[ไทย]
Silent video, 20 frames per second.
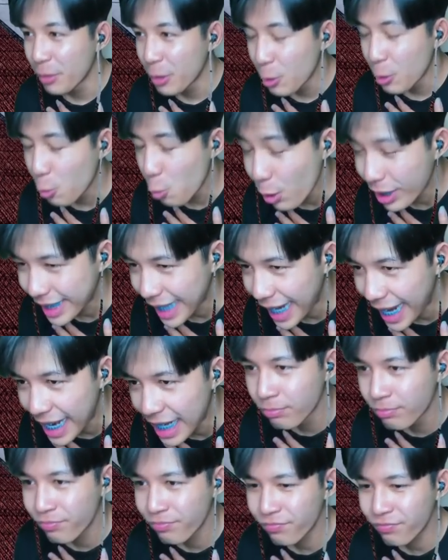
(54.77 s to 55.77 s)
กูเก่ง
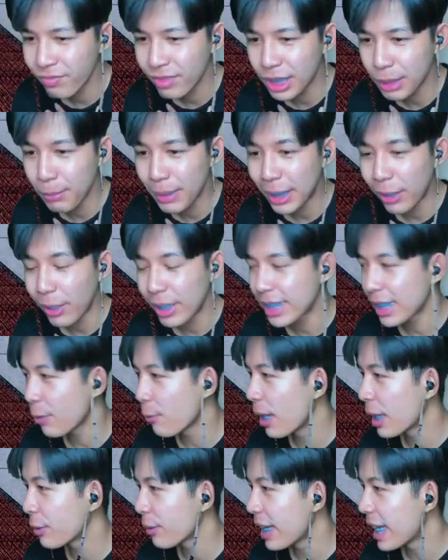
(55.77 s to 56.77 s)
ไม่ได้ค่อยจะอ
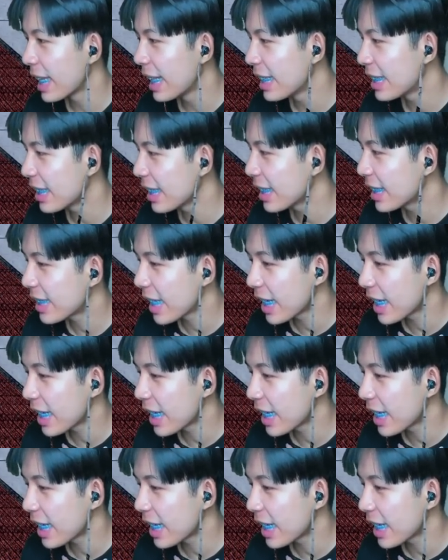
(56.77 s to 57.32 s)
วยตัวเองเลยจริ